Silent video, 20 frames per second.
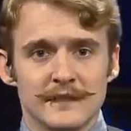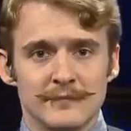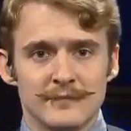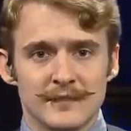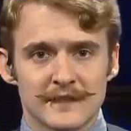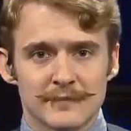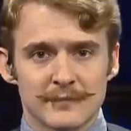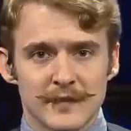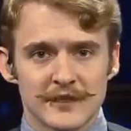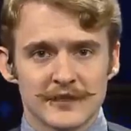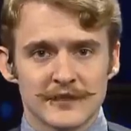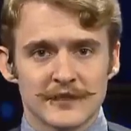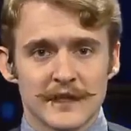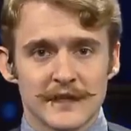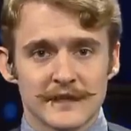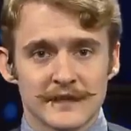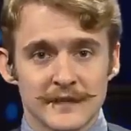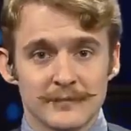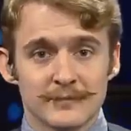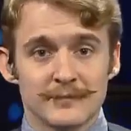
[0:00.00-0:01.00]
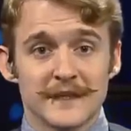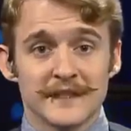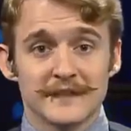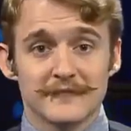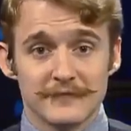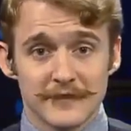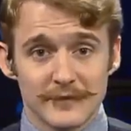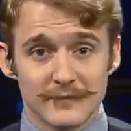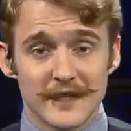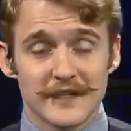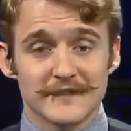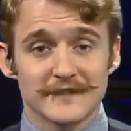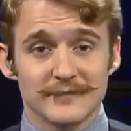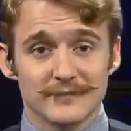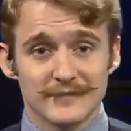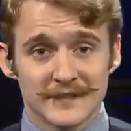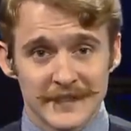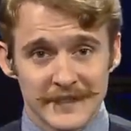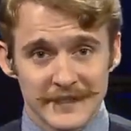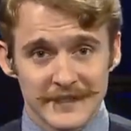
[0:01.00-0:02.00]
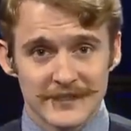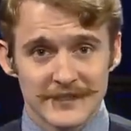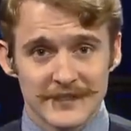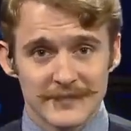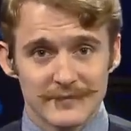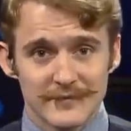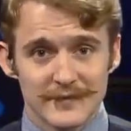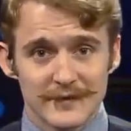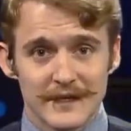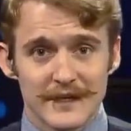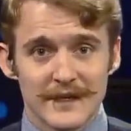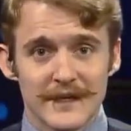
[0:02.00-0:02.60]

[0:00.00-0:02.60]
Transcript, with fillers: и беспощадным предвыборным трэшем.